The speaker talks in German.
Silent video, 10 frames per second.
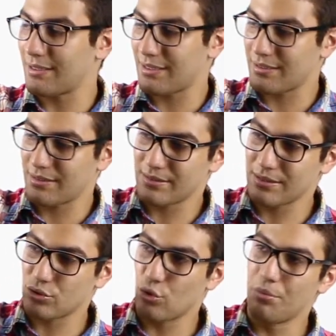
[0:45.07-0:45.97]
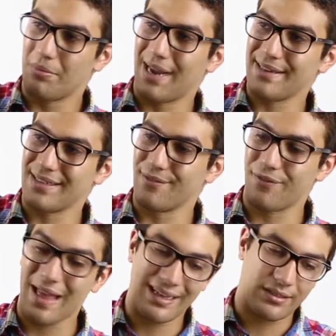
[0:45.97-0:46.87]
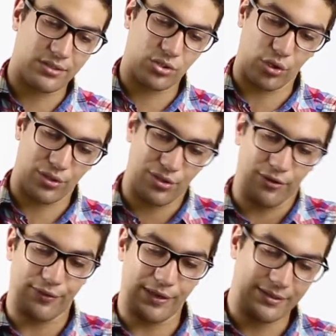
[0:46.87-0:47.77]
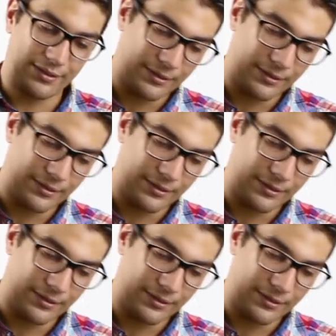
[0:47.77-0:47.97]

handelt es sich um einen Werkzeugkoffer.